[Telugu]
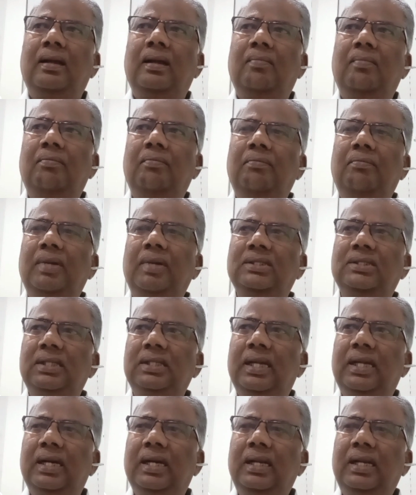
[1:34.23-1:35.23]

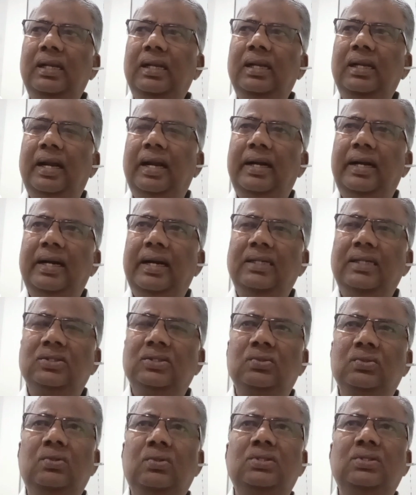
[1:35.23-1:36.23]
మిషనరీ ఎయిడెడ్
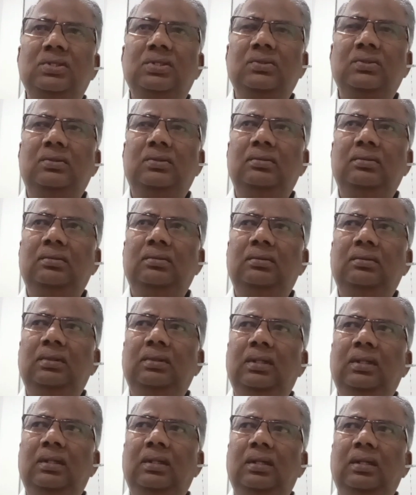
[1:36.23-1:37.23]
స్కూల్స్
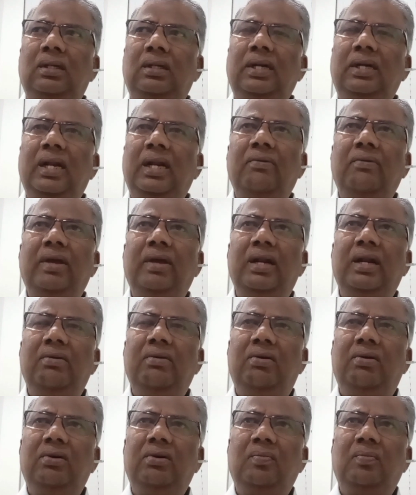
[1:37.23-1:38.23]
నిర్వీర్యం
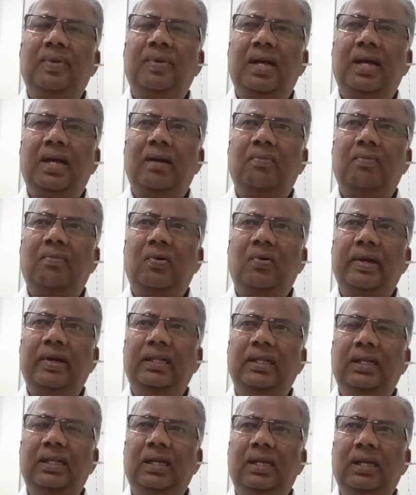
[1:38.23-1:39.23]
అవటం
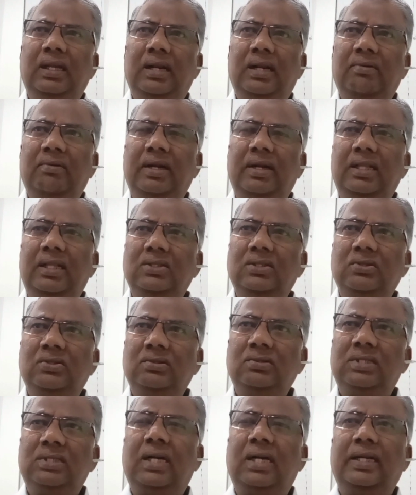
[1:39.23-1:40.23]
ప్రారంభమైంది ఇరవై ఐదు
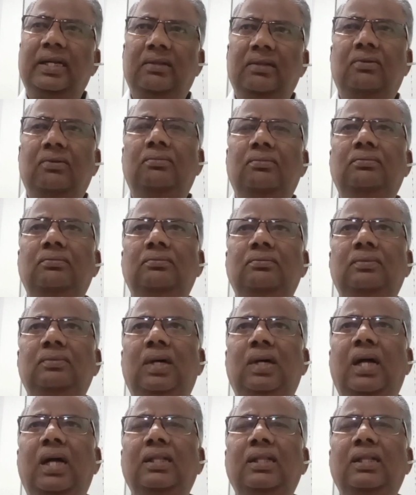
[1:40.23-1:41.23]
సంవత్సరాల క్రితం
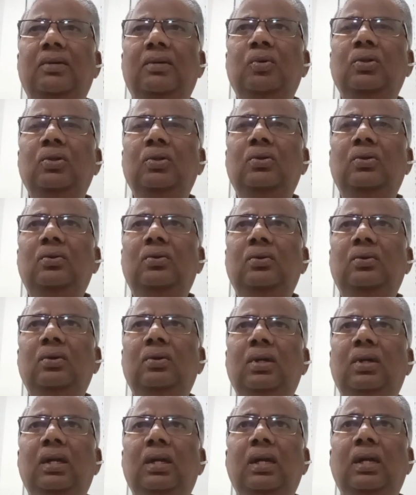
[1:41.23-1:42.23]
అంతకుముందు
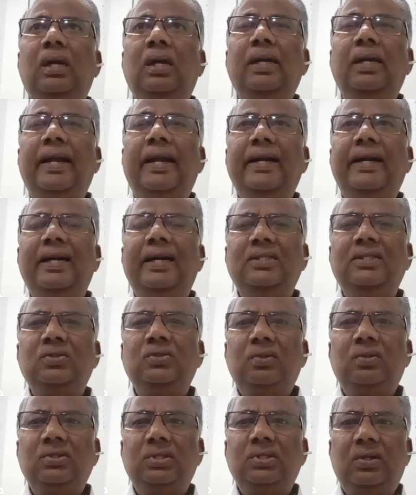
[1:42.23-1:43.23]
ఎయిడెడ్
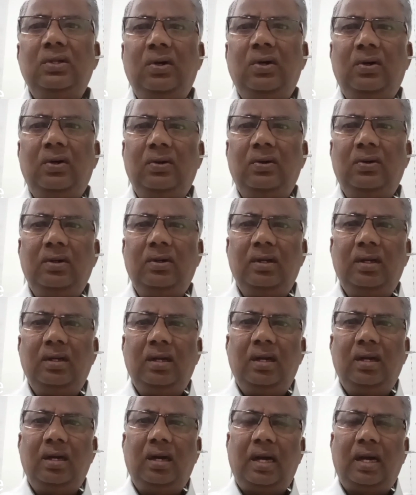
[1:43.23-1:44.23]
స్కూల్స్లో
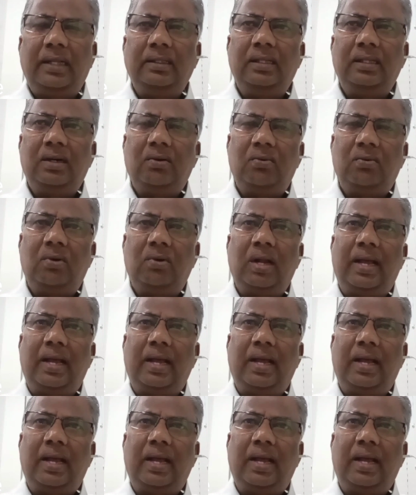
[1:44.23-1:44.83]
అందరూ కూడా